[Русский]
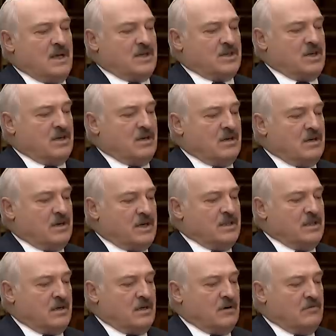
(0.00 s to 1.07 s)
наших
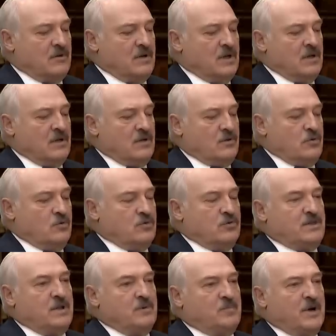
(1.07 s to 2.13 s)
рынков, ну,
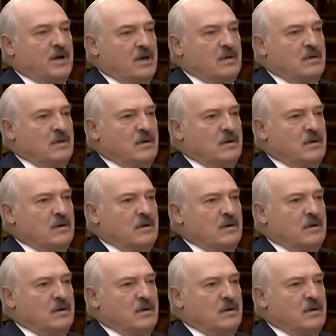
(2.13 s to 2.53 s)
типа